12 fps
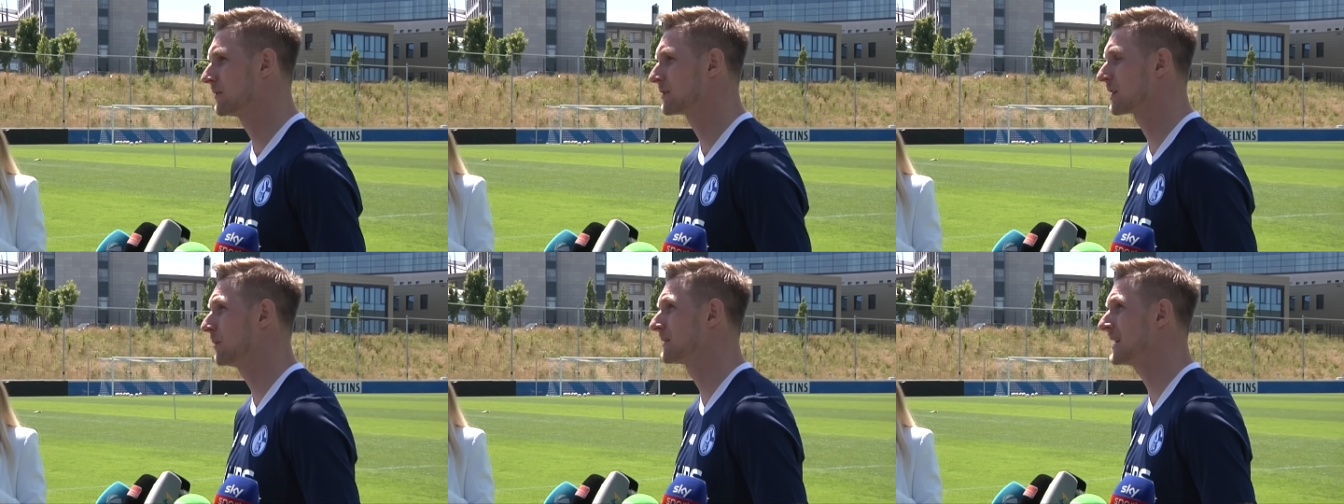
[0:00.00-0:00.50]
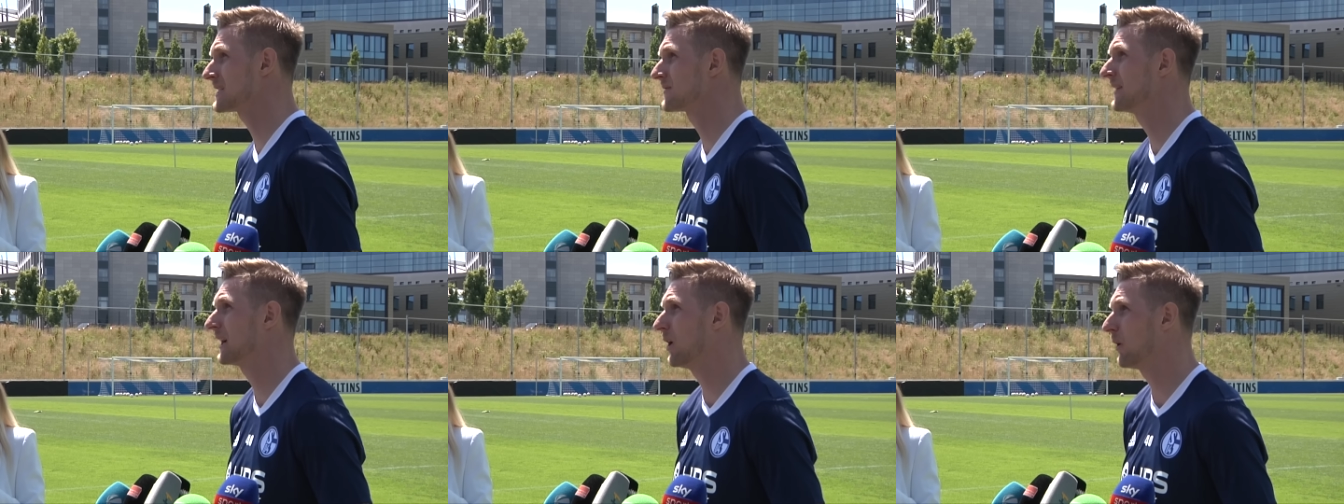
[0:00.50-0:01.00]
Und ich glaube, das
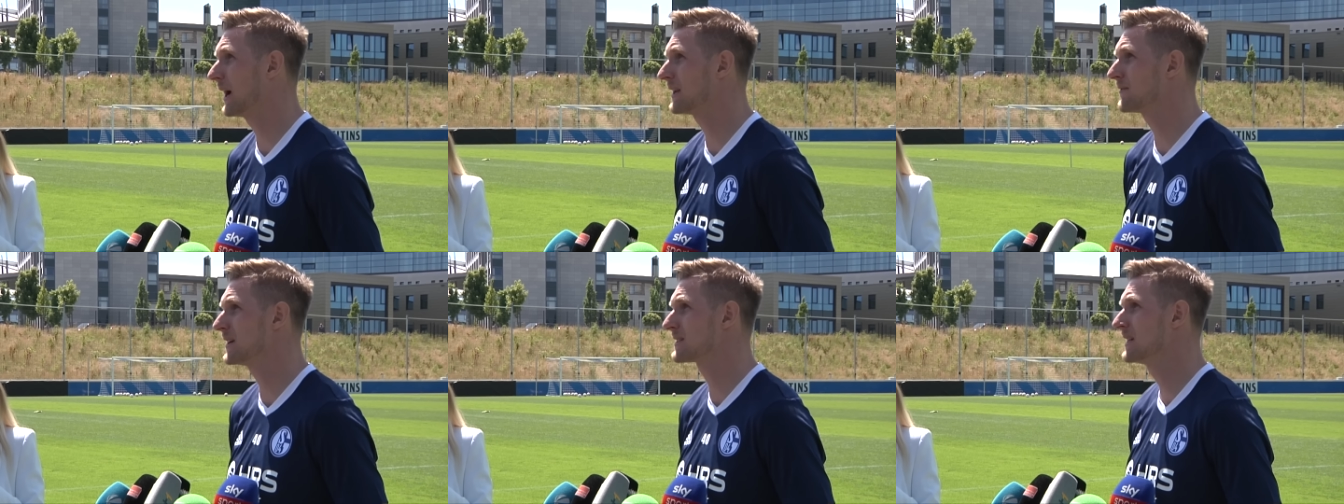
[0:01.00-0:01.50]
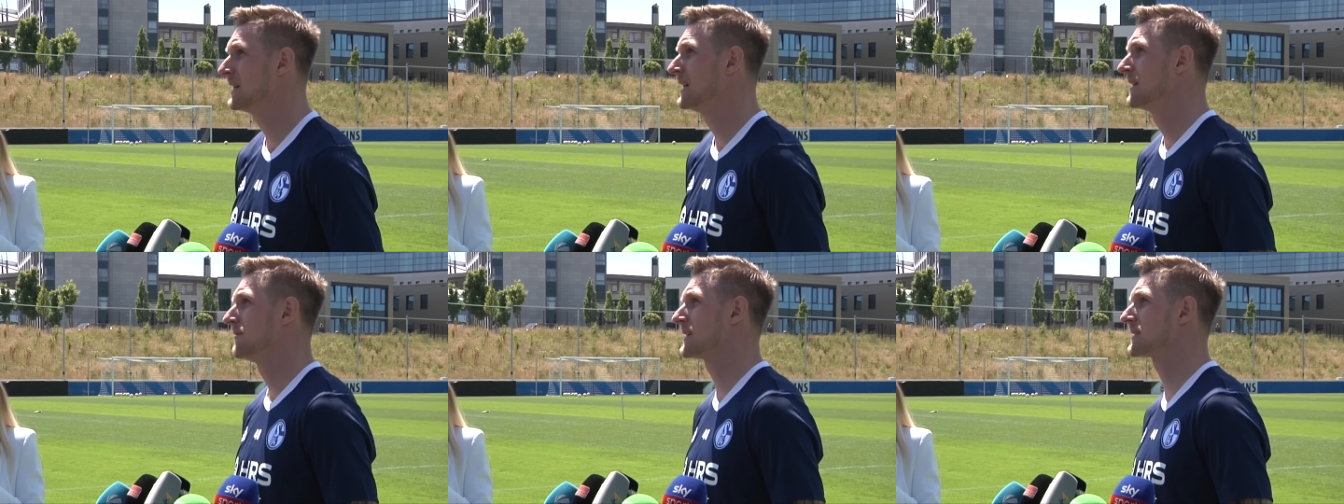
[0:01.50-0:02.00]
wäre auch etwas,
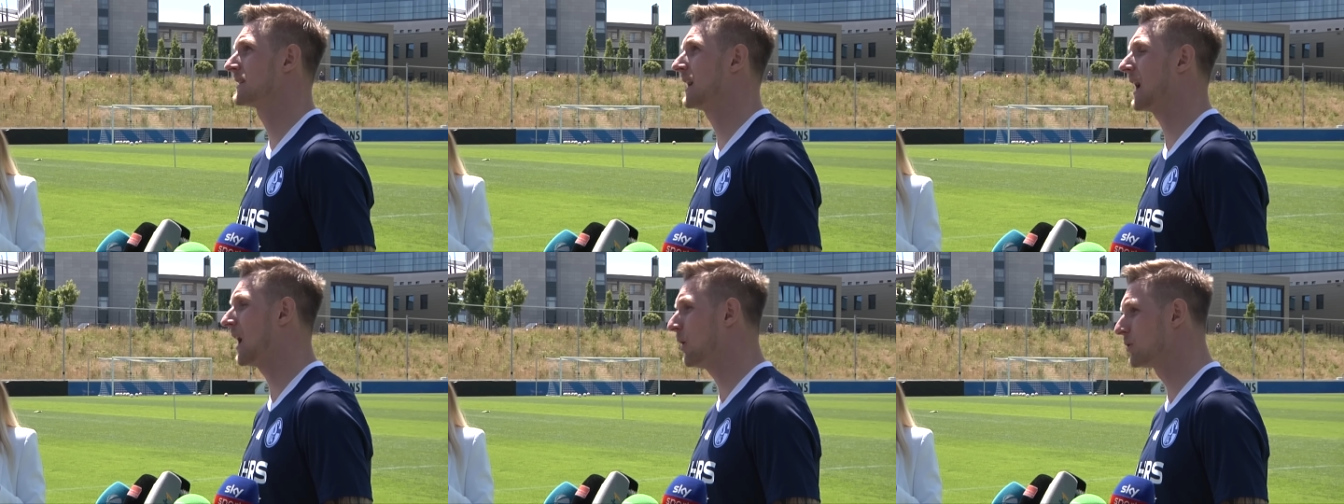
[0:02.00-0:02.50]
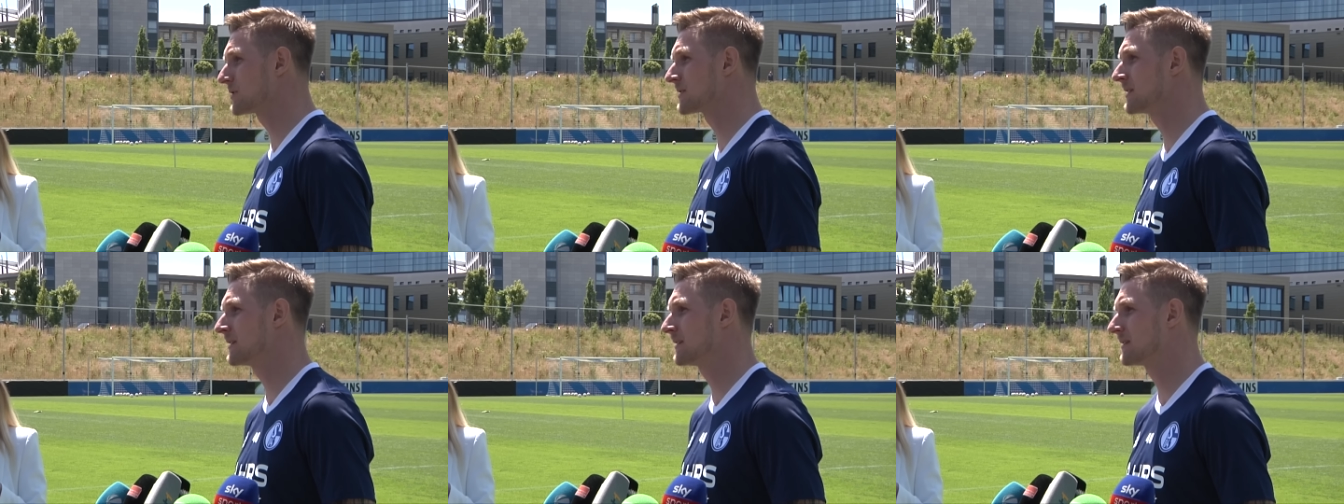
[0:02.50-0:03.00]
was dann nach
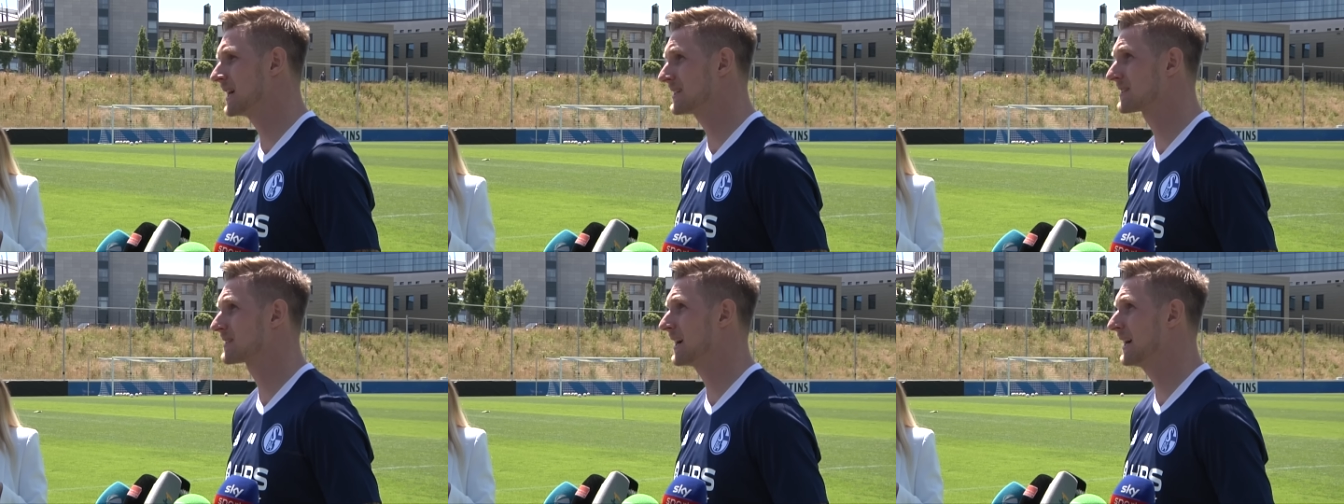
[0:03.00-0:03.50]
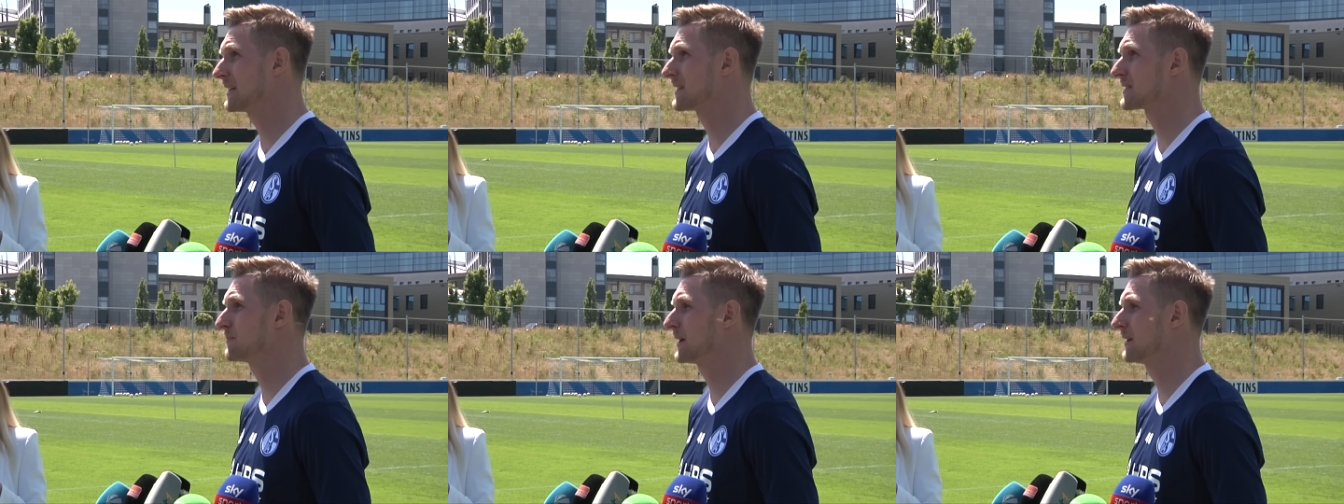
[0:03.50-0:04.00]
außen hin das zeigt,
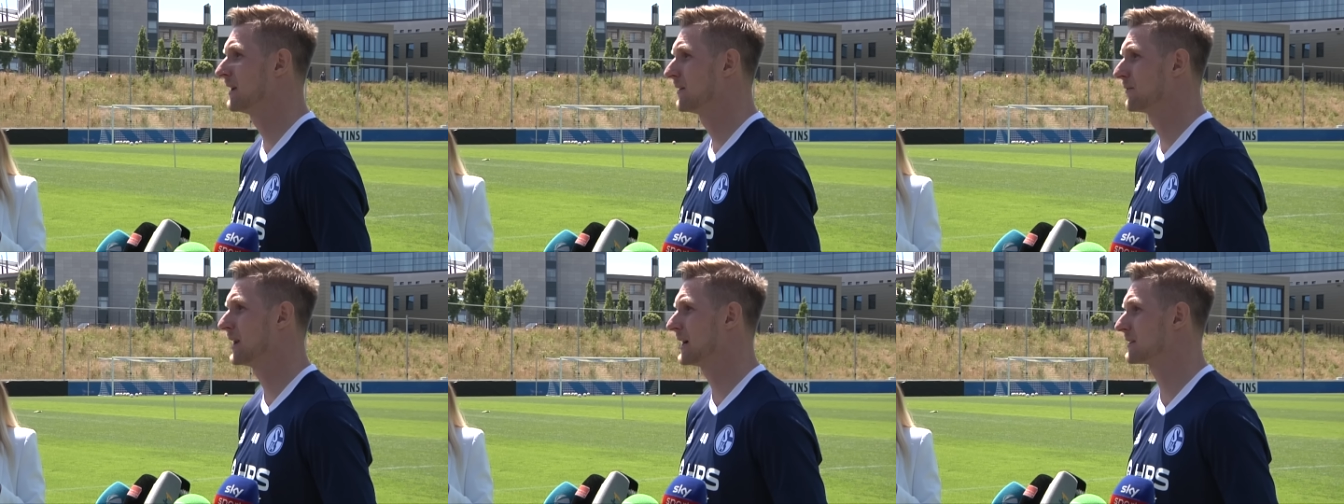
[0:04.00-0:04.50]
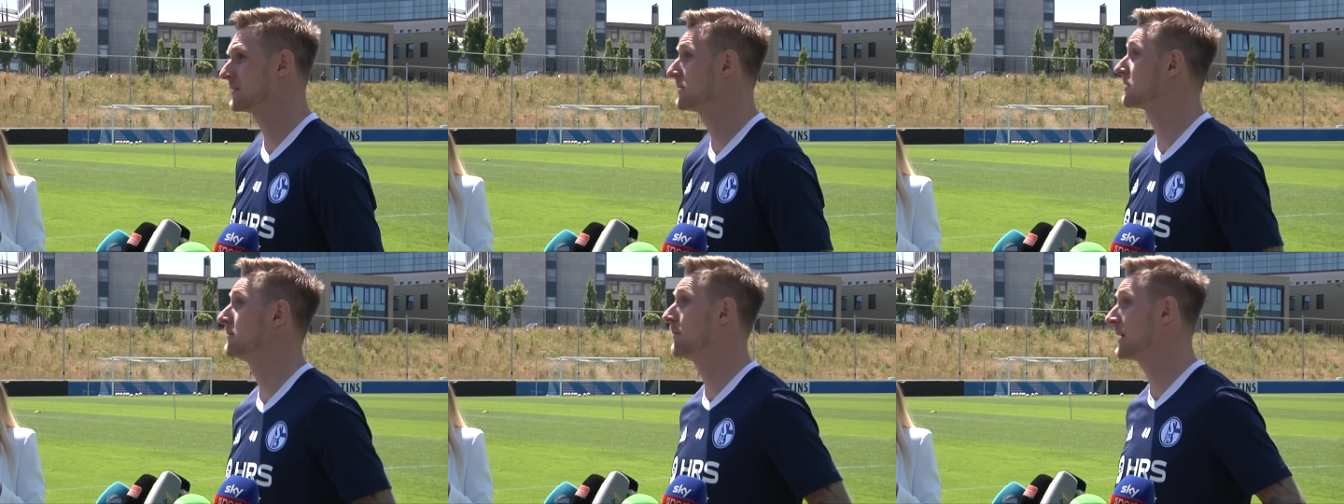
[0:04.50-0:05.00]
dass man vielleicht
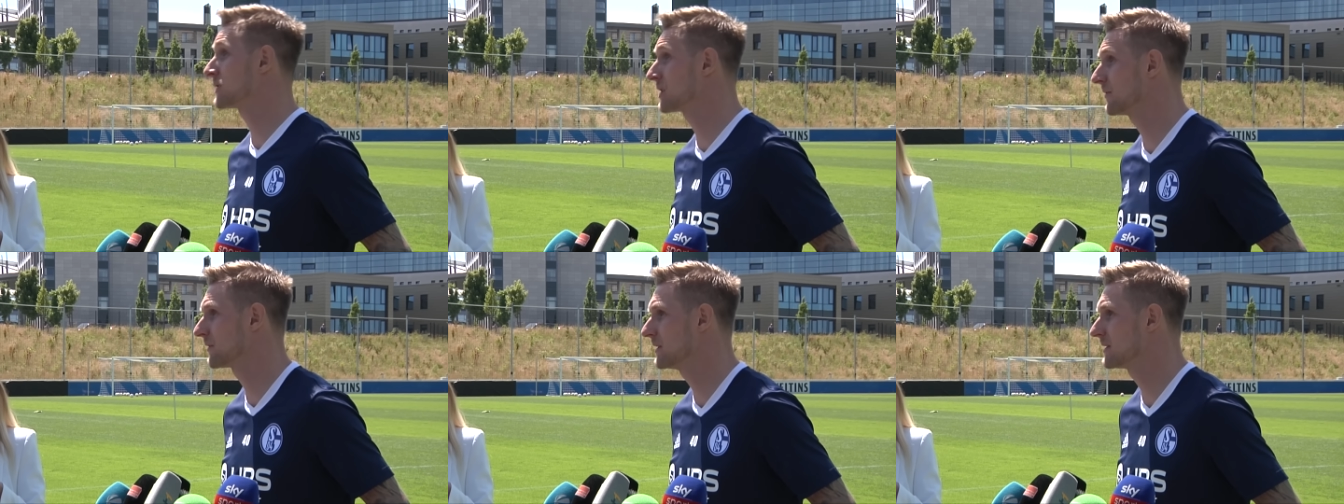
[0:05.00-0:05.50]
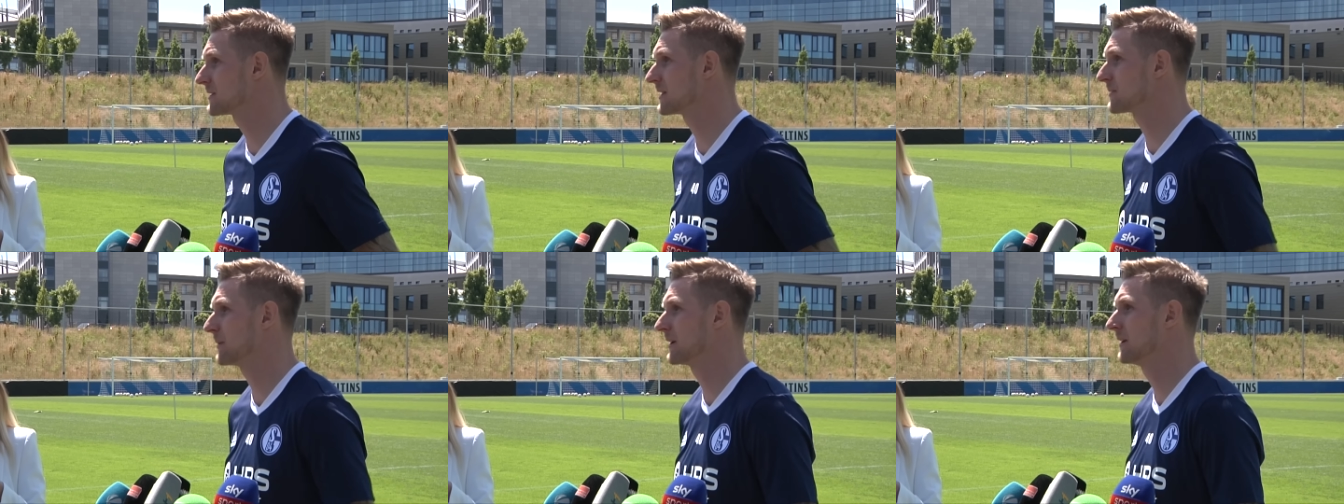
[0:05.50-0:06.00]
nicht eine Mannschaft ist,
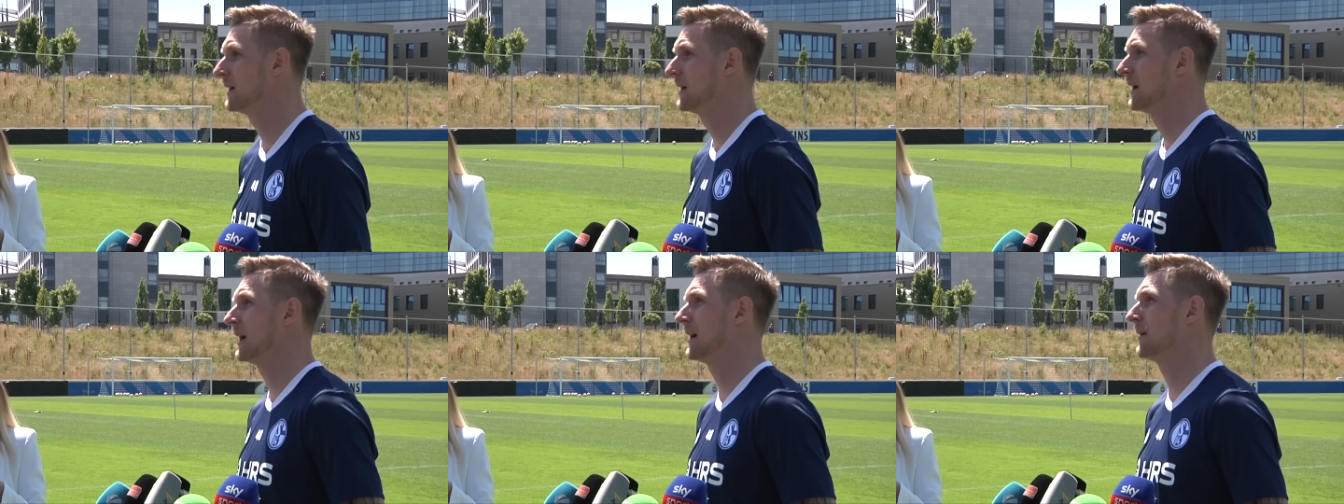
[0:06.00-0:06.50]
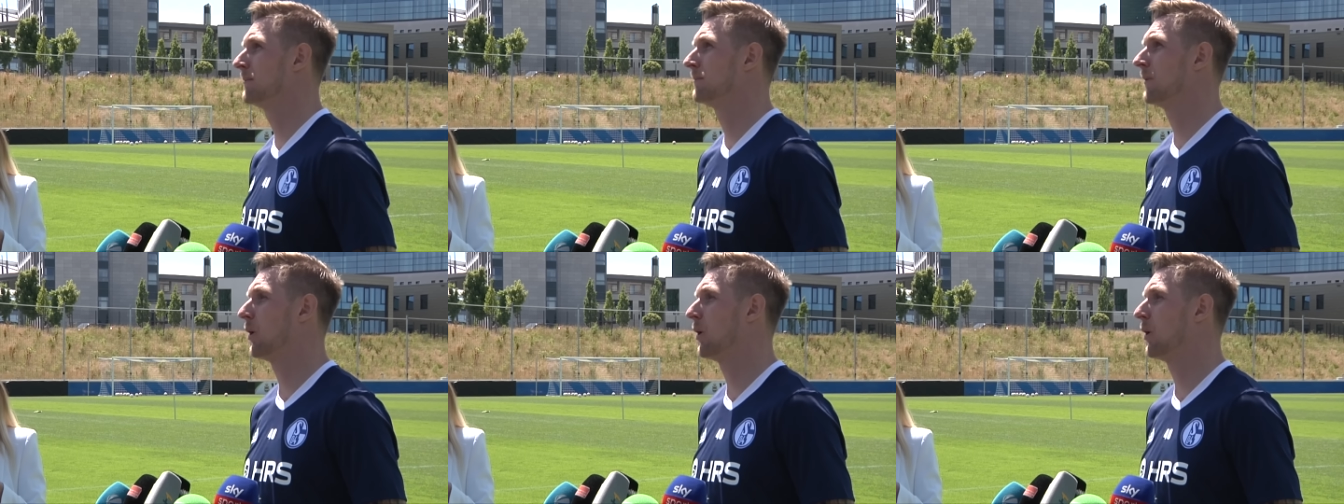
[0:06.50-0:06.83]
dass man ähm,